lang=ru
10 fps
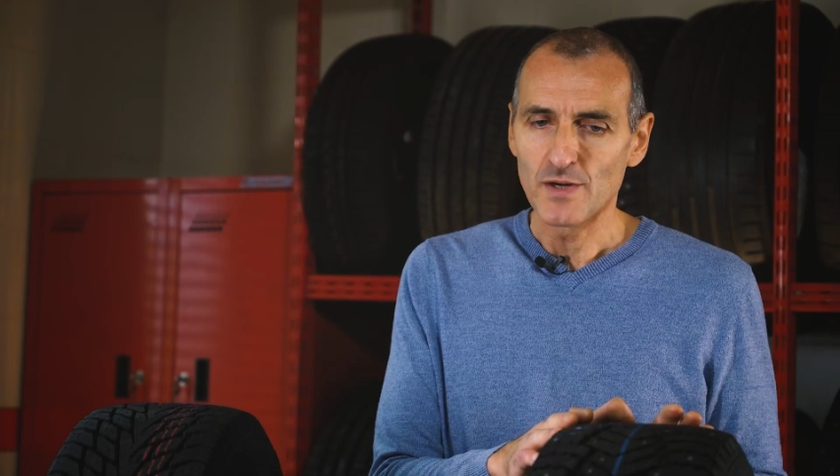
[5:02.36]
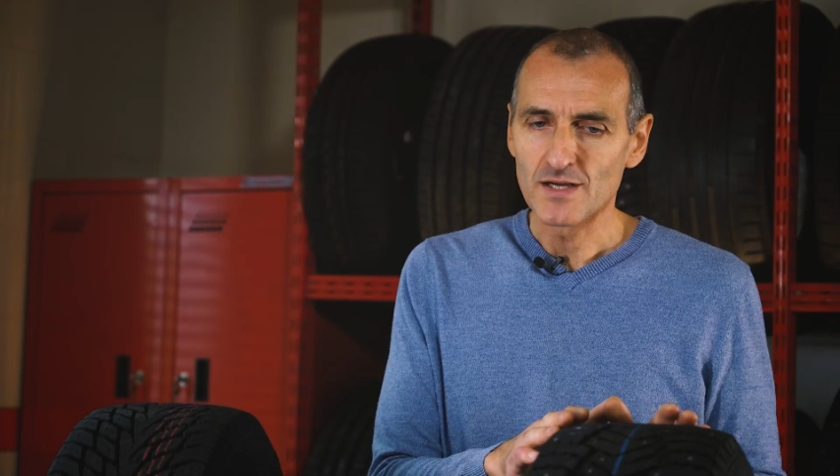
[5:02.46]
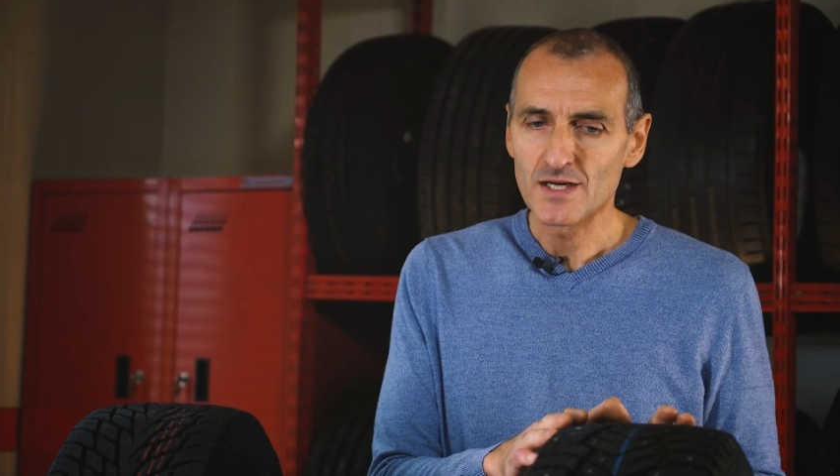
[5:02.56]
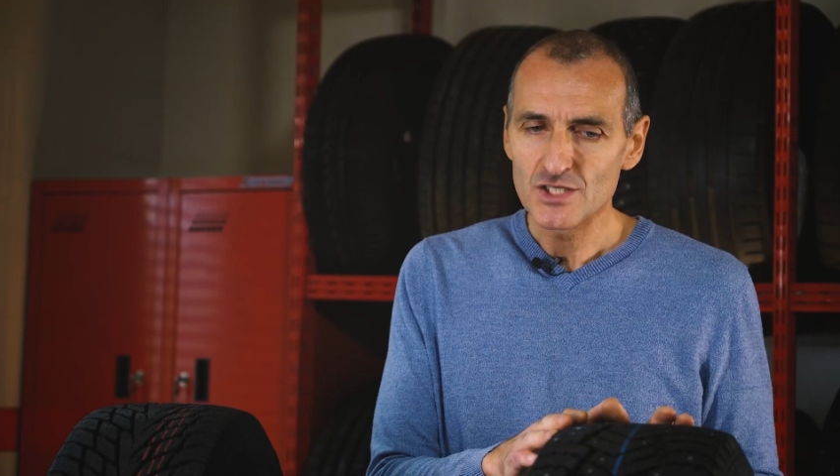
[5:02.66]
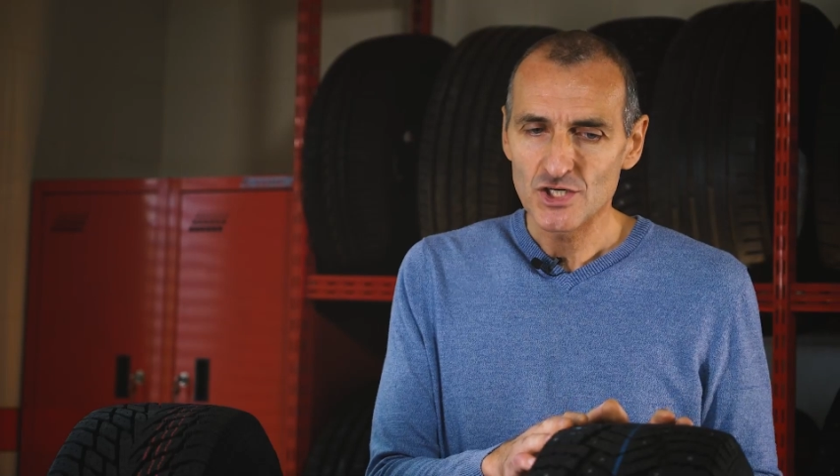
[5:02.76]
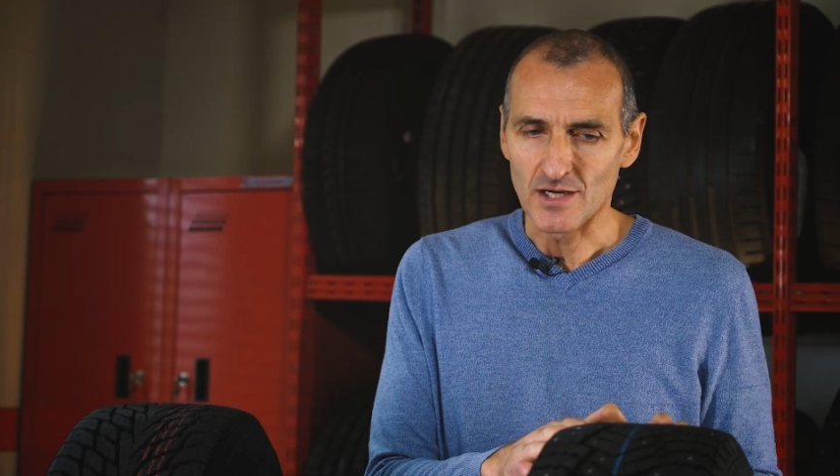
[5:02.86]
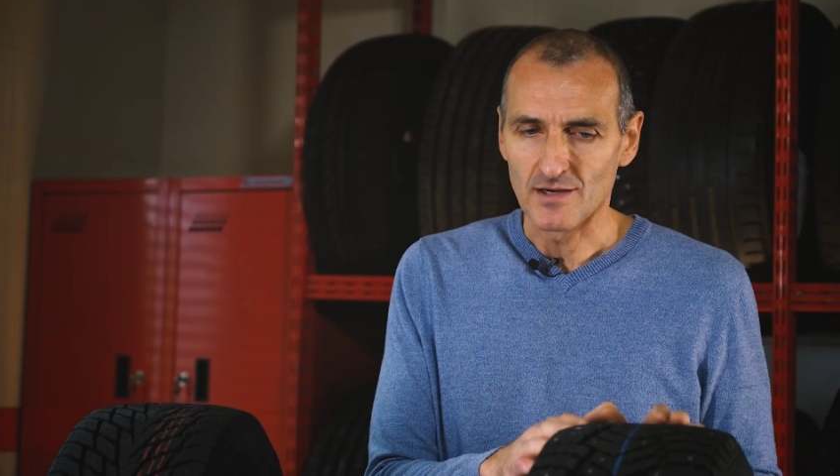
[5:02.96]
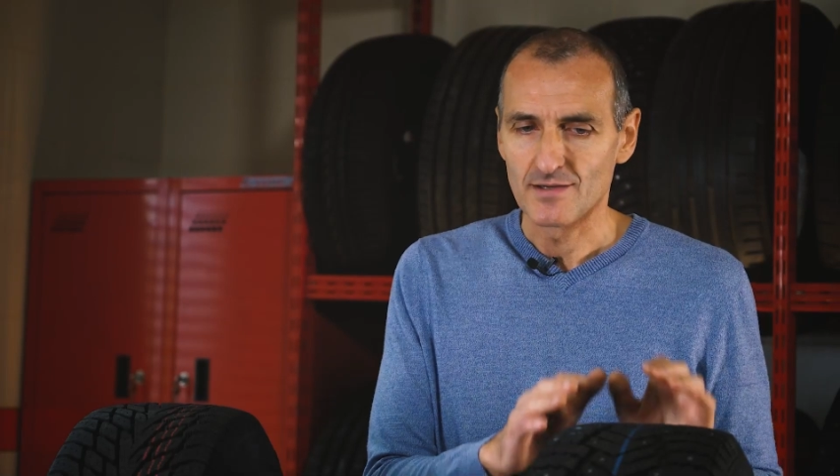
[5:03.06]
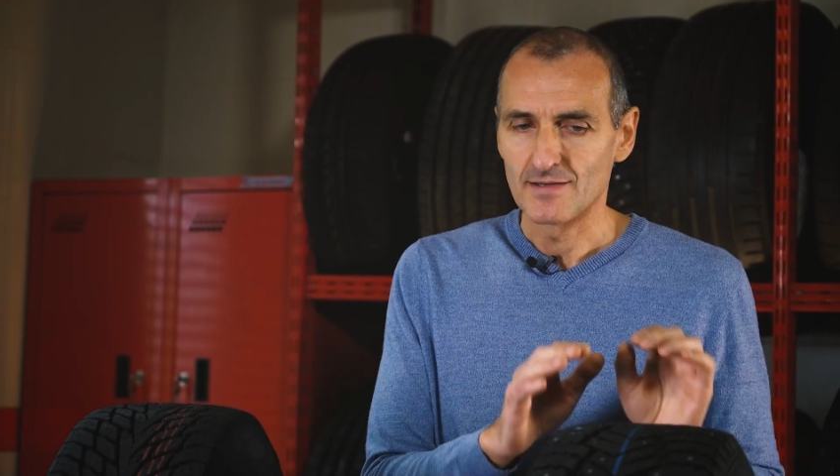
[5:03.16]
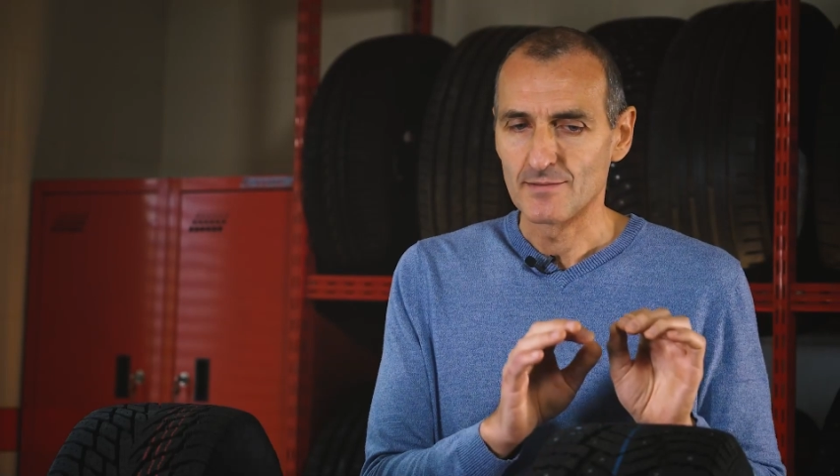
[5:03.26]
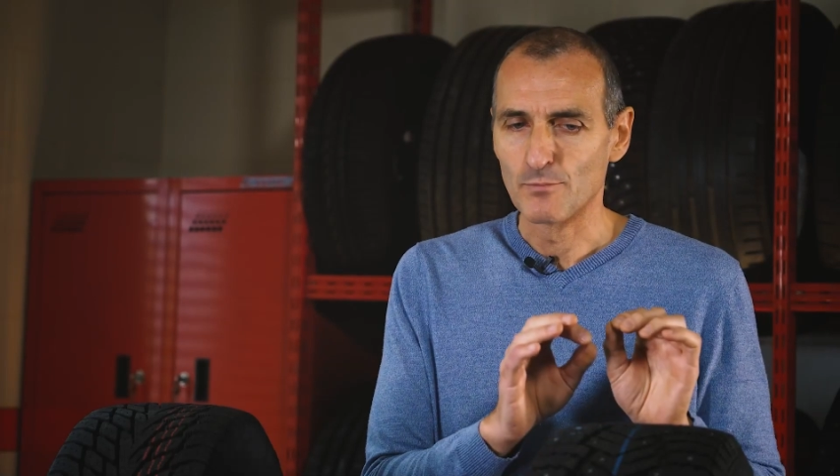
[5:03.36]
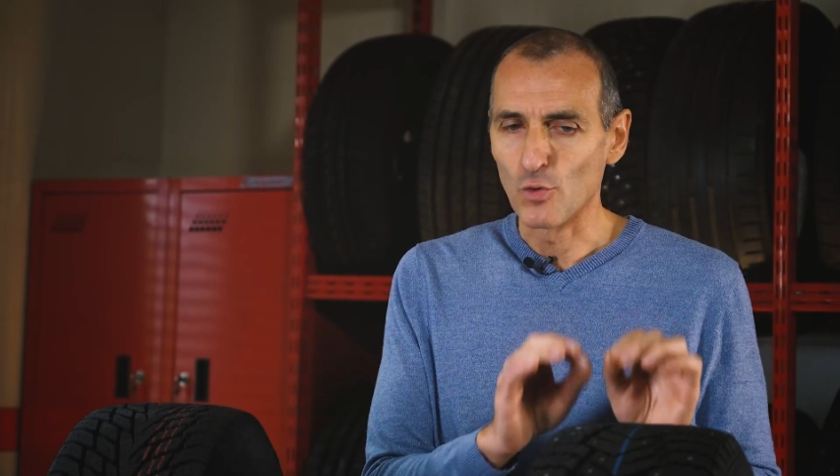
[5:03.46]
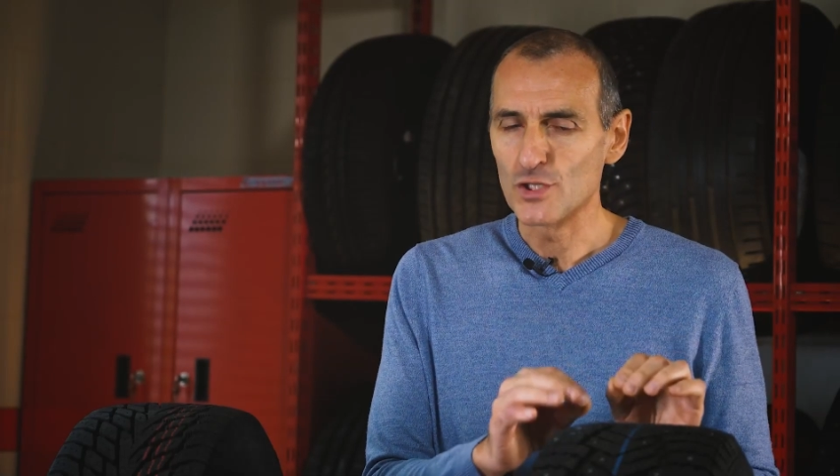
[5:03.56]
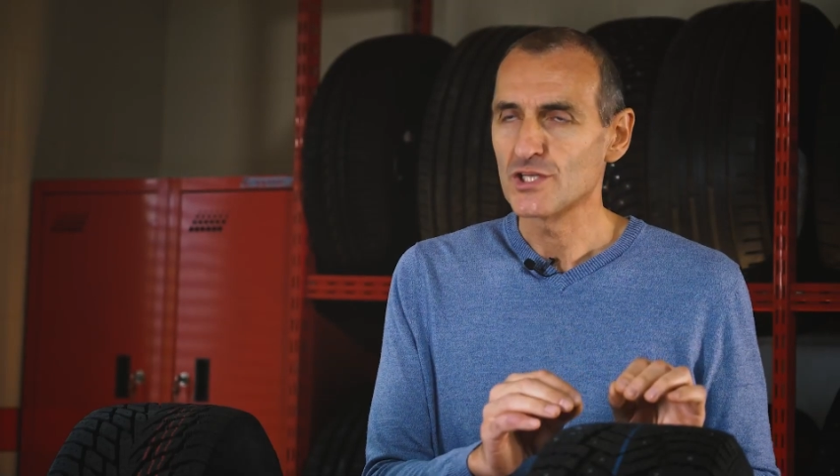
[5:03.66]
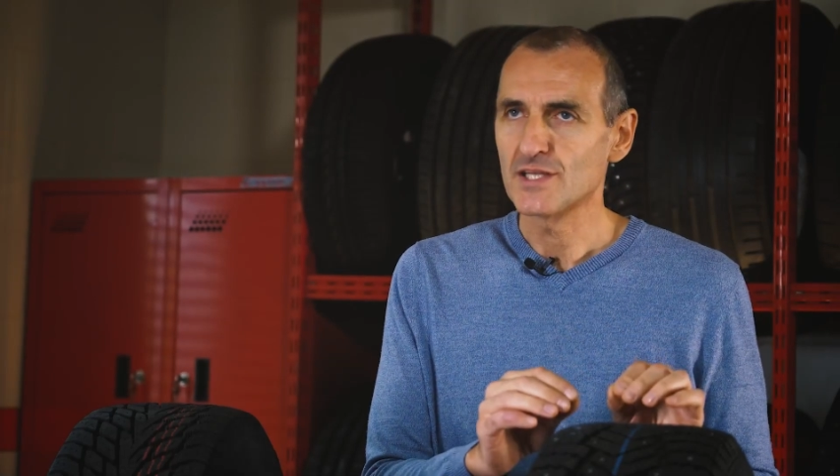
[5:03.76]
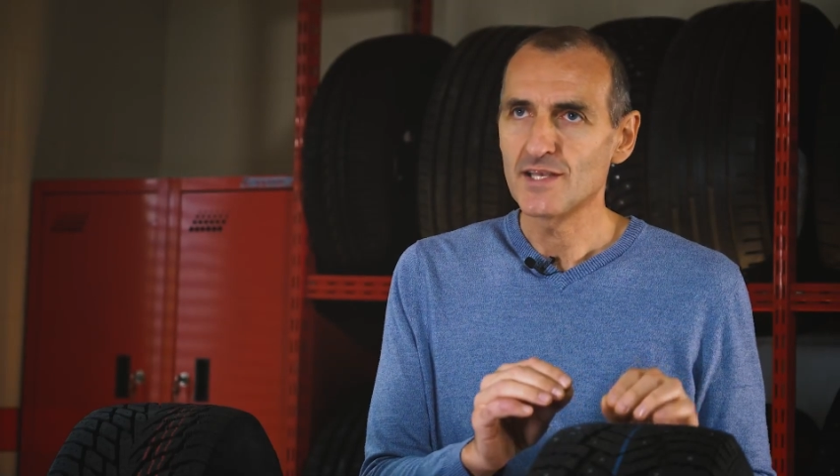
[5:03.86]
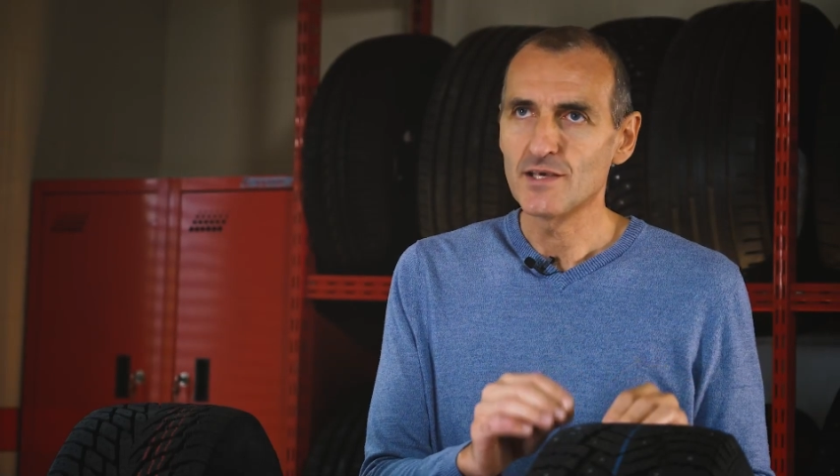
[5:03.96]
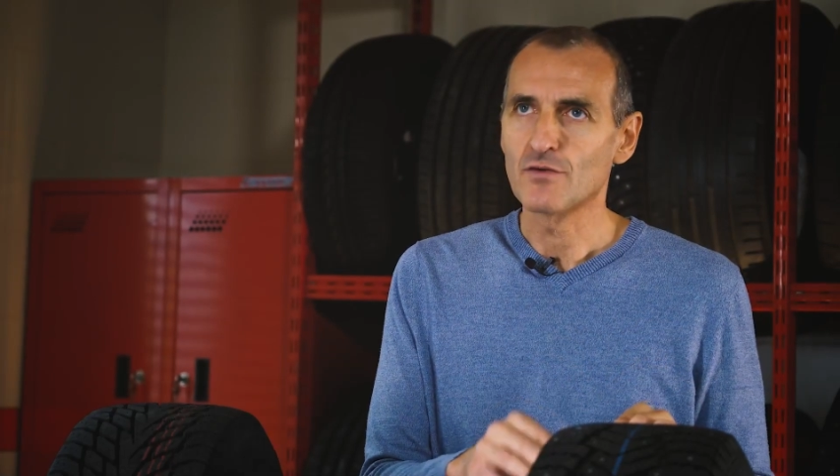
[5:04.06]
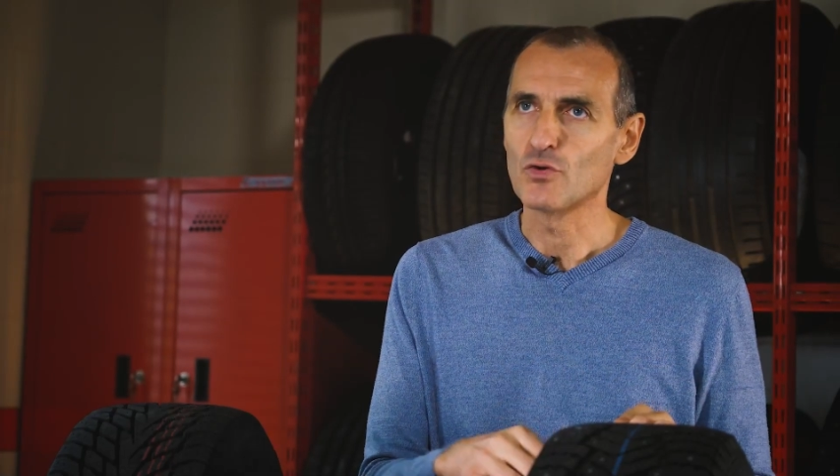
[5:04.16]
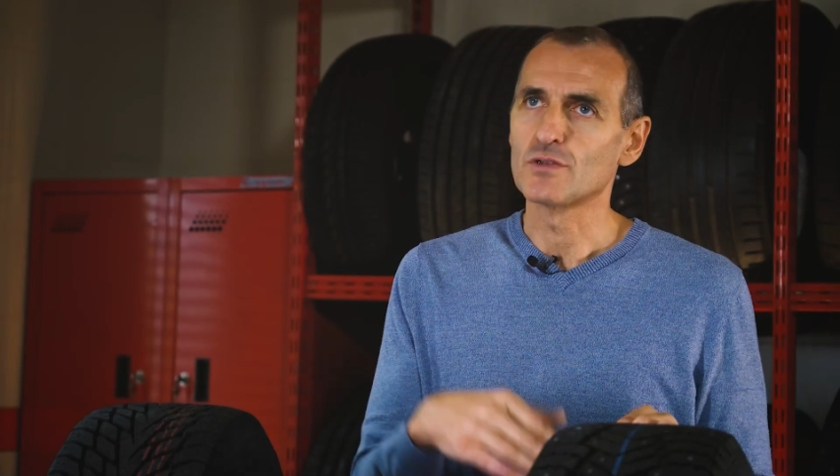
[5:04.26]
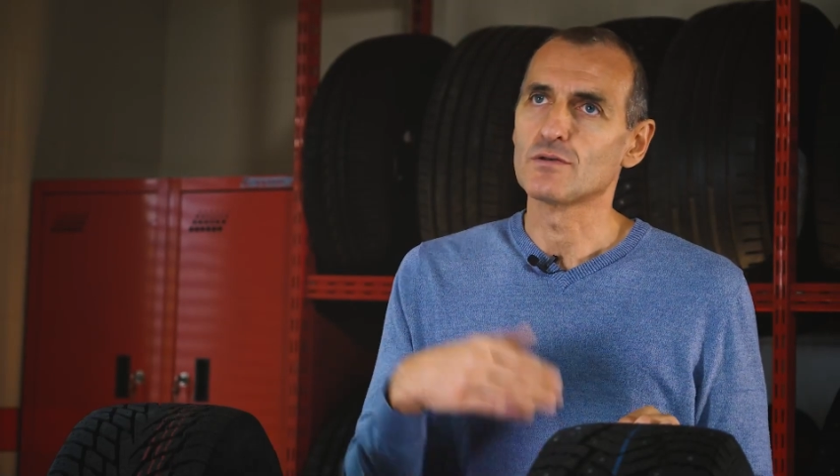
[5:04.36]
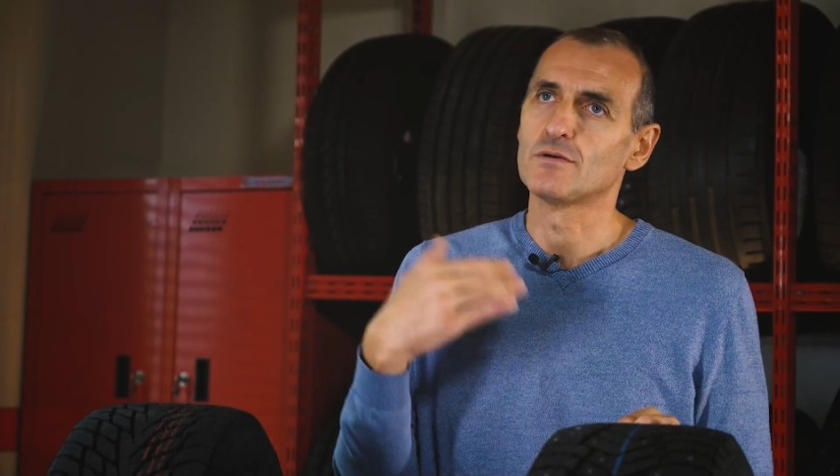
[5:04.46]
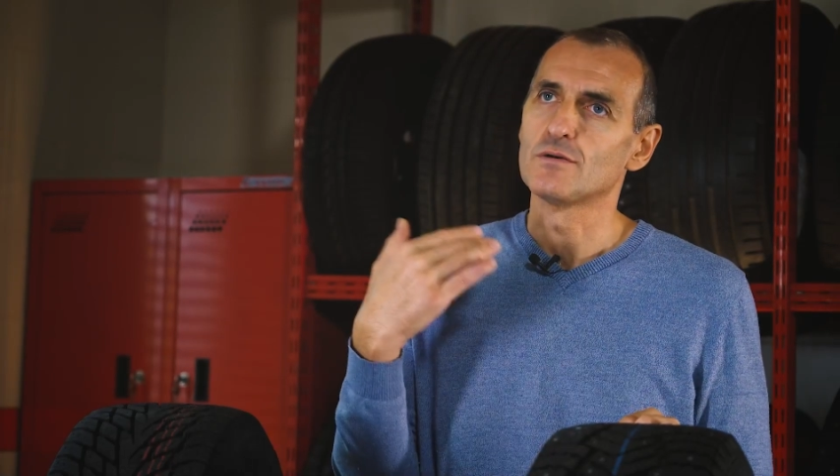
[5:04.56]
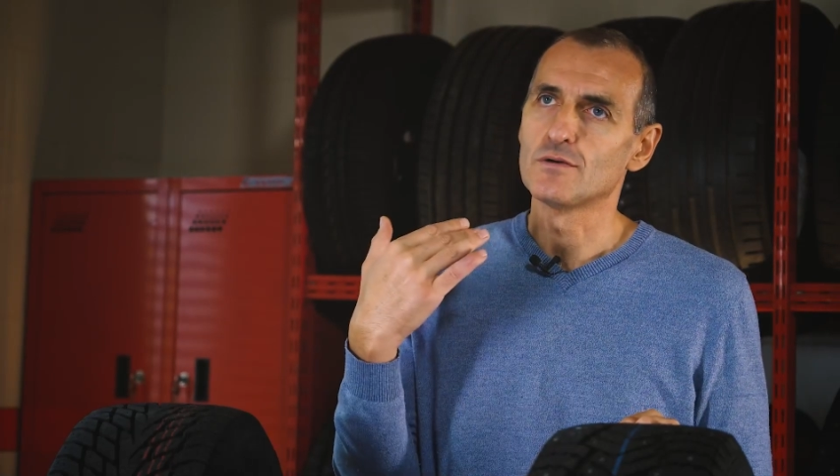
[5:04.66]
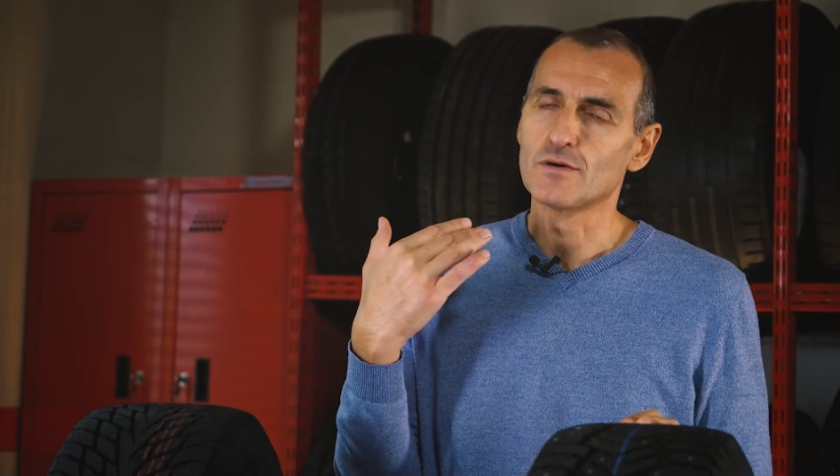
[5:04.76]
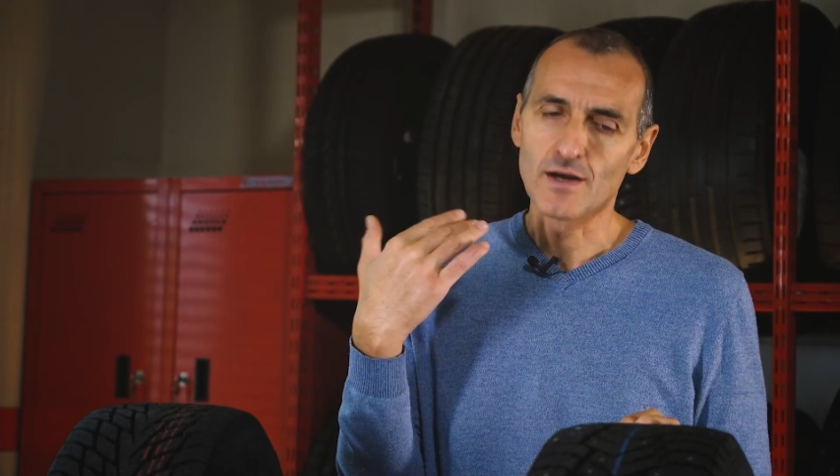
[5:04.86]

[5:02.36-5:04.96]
покрышек больше таких вот э,